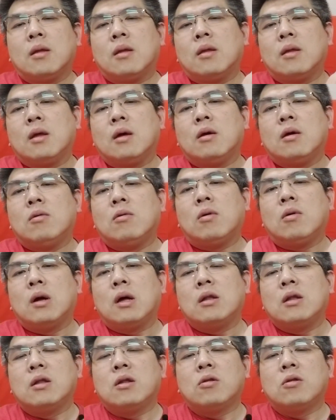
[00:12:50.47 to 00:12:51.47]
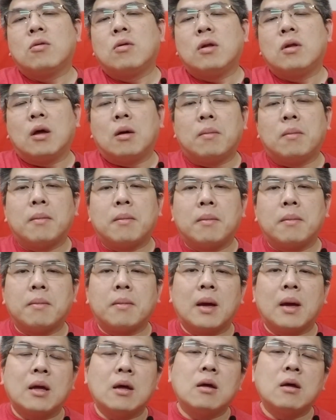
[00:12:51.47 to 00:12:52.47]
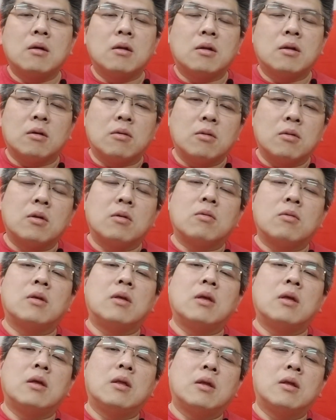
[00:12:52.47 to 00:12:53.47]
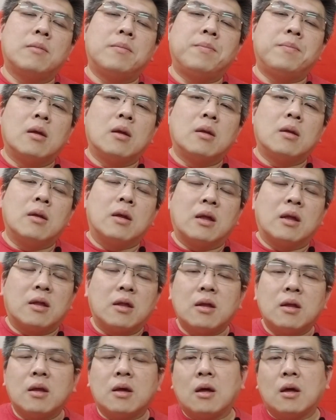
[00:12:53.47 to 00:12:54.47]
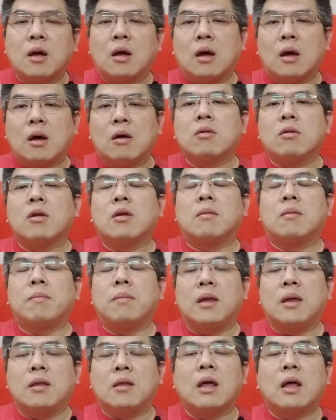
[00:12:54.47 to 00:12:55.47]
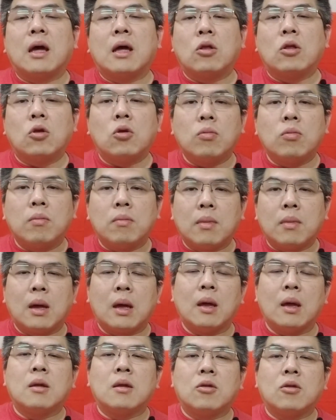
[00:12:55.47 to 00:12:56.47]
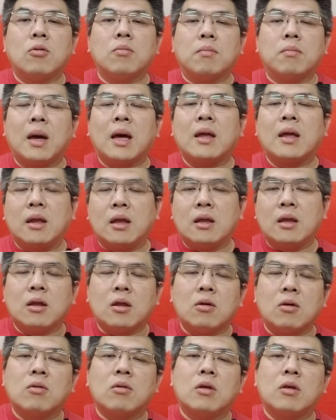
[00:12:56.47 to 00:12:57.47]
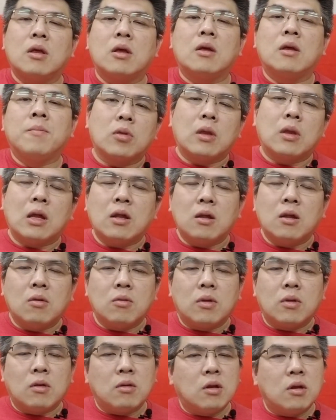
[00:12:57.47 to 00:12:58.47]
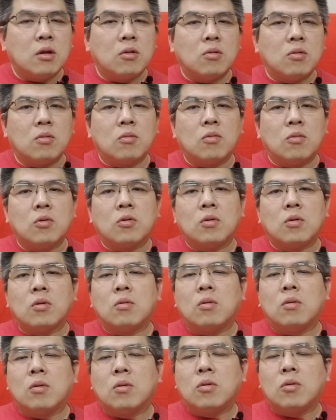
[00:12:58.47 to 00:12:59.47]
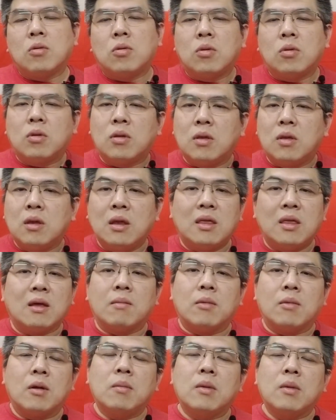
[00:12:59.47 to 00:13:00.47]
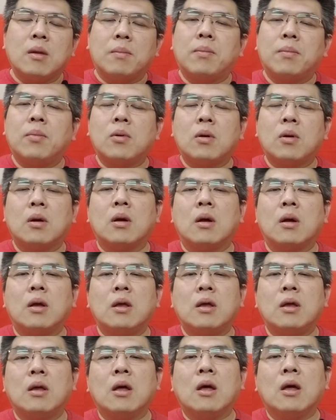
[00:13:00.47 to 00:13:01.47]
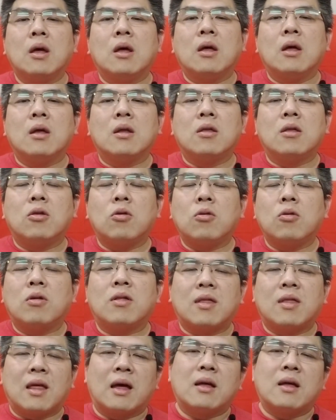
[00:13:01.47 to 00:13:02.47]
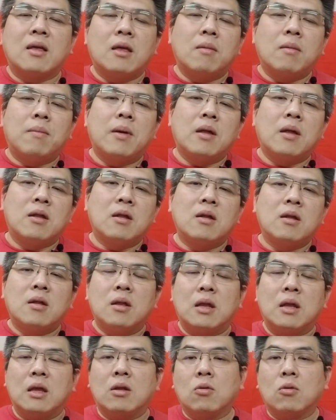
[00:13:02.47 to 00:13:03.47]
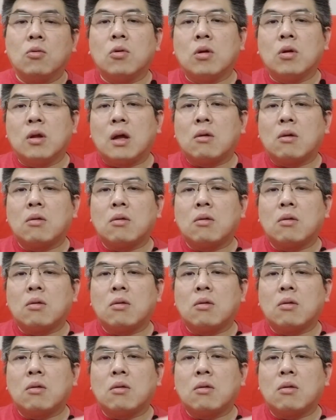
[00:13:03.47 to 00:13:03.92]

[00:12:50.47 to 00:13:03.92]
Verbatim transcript: 然后我还是说你要卖二手东西的，也是一个好的平台去卖去卖你的东西。但是这是说我你怎么样也不可以去想eBay是你如果要